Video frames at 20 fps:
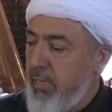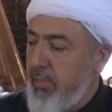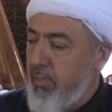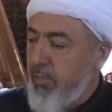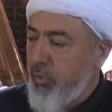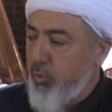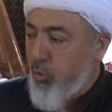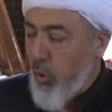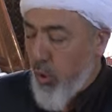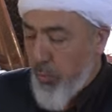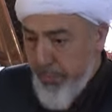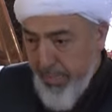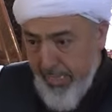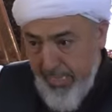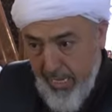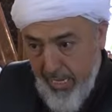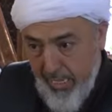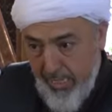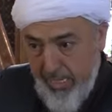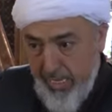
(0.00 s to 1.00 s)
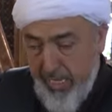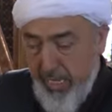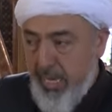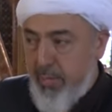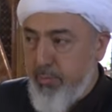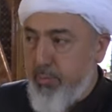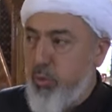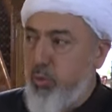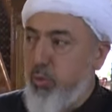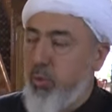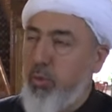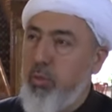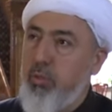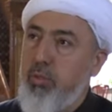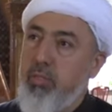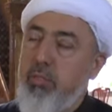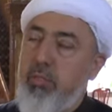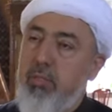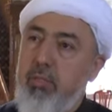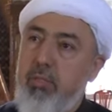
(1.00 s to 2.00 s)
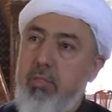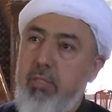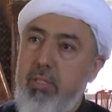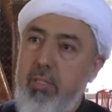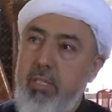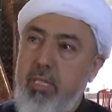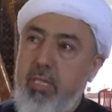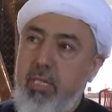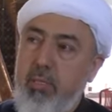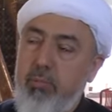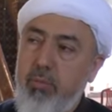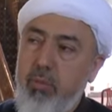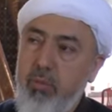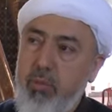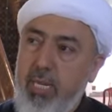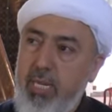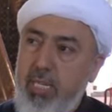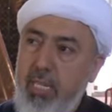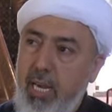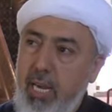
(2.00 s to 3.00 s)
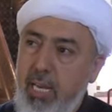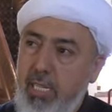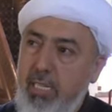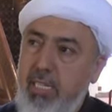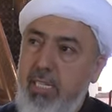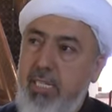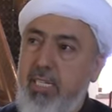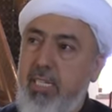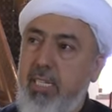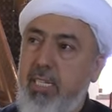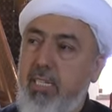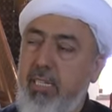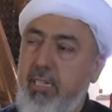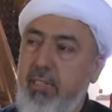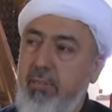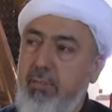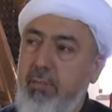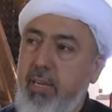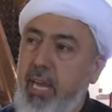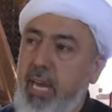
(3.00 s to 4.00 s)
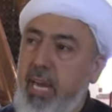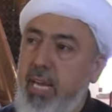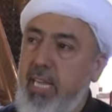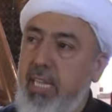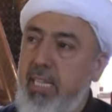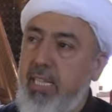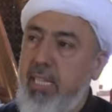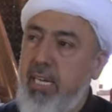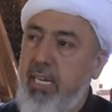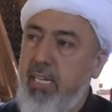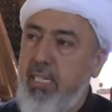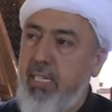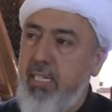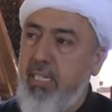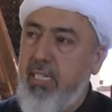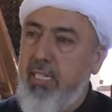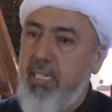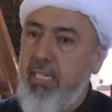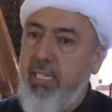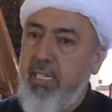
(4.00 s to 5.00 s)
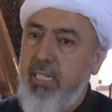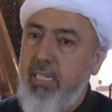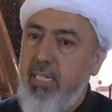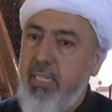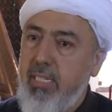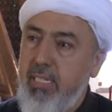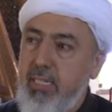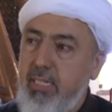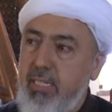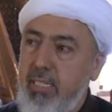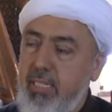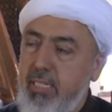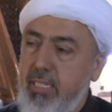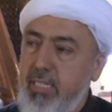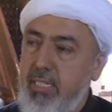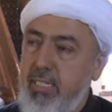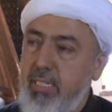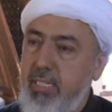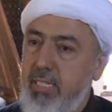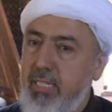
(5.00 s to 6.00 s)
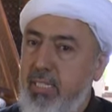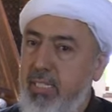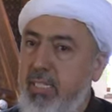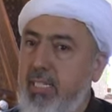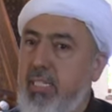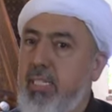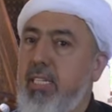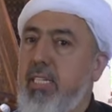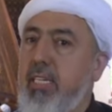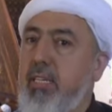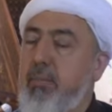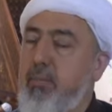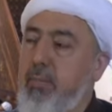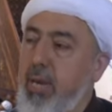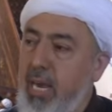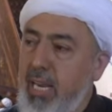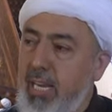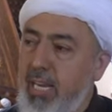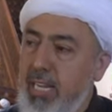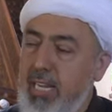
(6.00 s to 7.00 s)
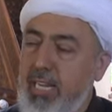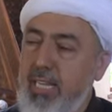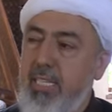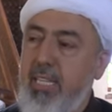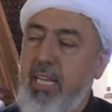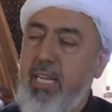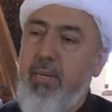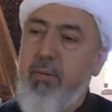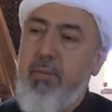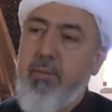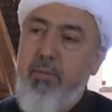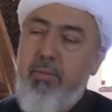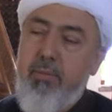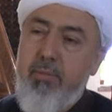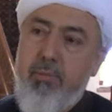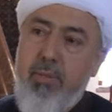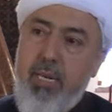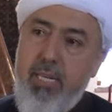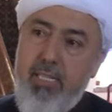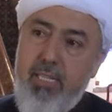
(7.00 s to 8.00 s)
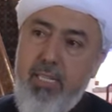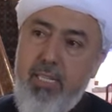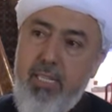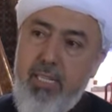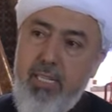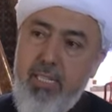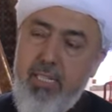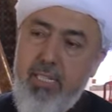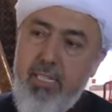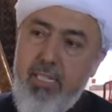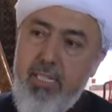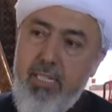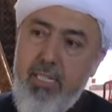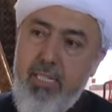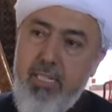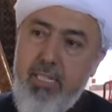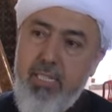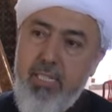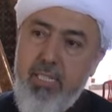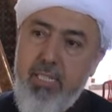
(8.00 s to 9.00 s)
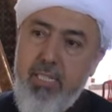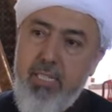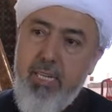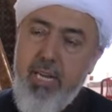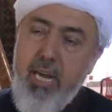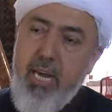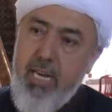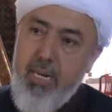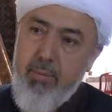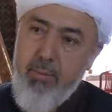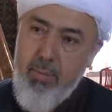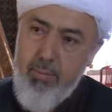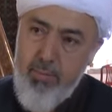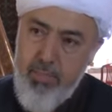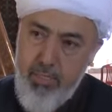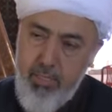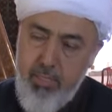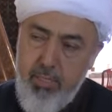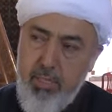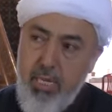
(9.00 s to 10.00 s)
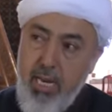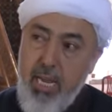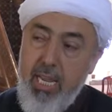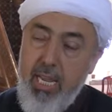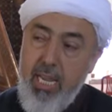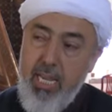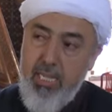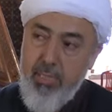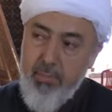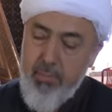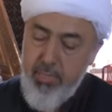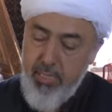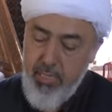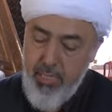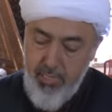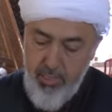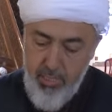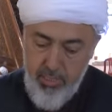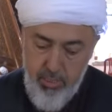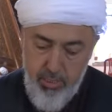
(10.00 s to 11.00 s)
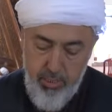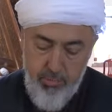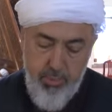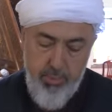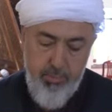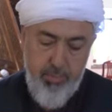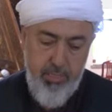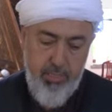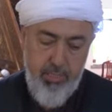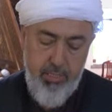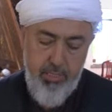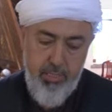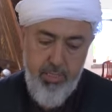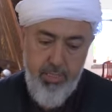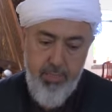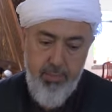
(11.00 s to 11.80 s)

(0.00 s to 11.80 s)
Sohbet halkalarımız olur. Bunlarda hadis ve ayetlerin e, meallerinden bahsedilir. Anlamamız için, hayatımıza geçirmemiz için.